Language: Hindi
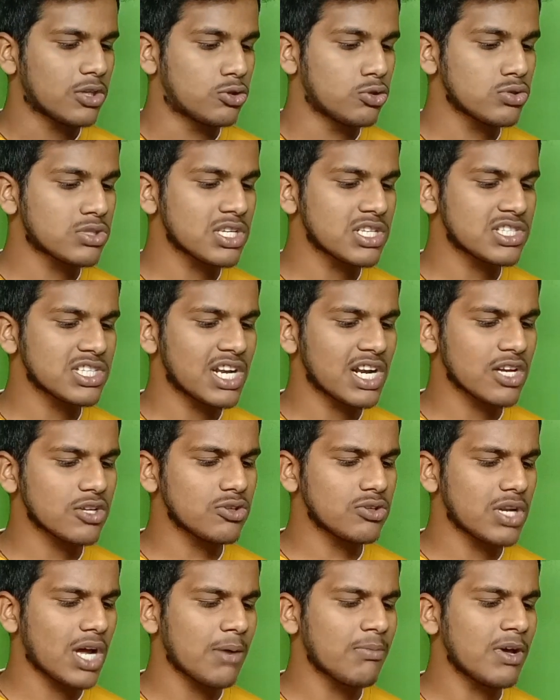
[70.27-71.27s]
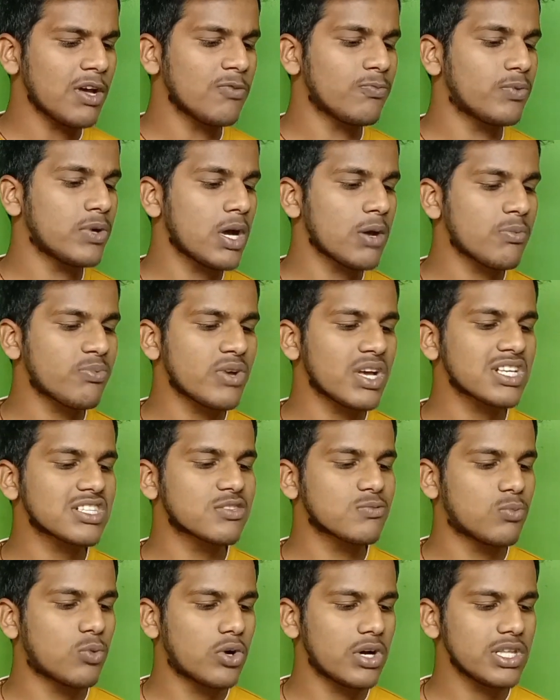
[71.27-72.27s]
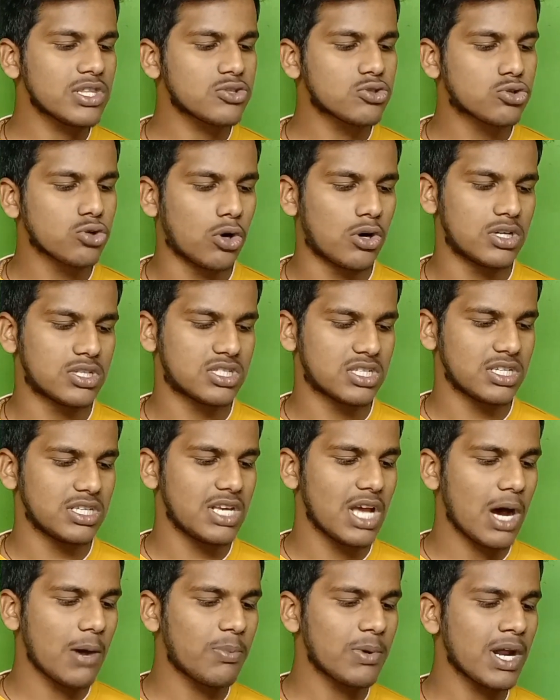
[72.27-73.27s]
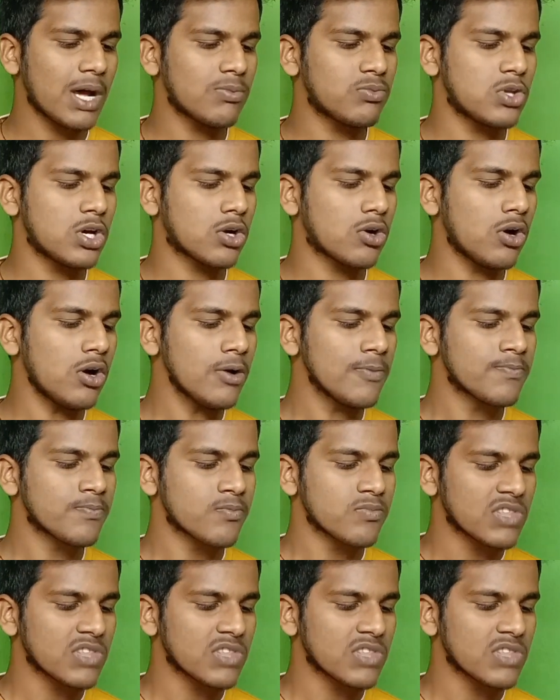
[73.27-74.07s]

दूसरे चैनल का जो नाम है वी एफ मोहित शॉर्ट्स यहाँ पर आप देखो